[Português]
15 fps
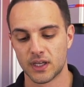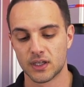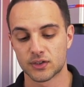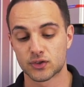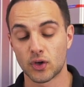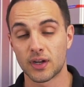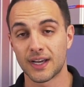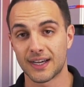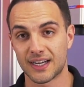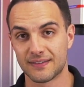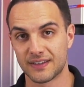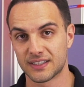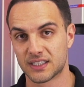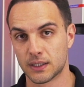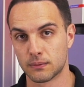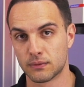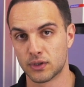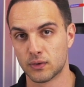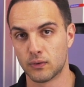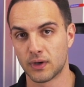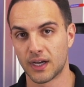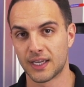só na gravação
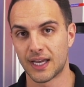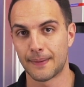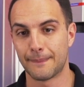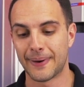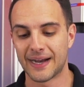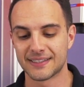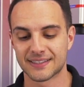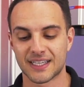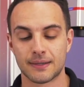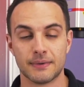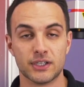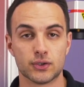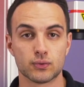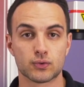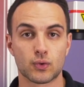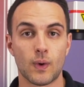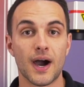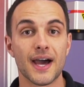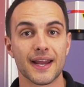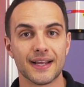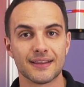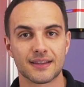eu vou ganhar basicamente uns
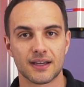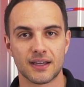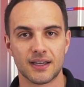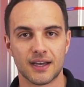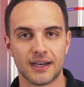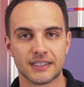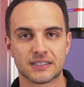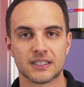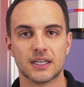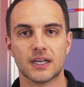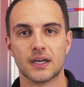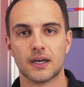40 reais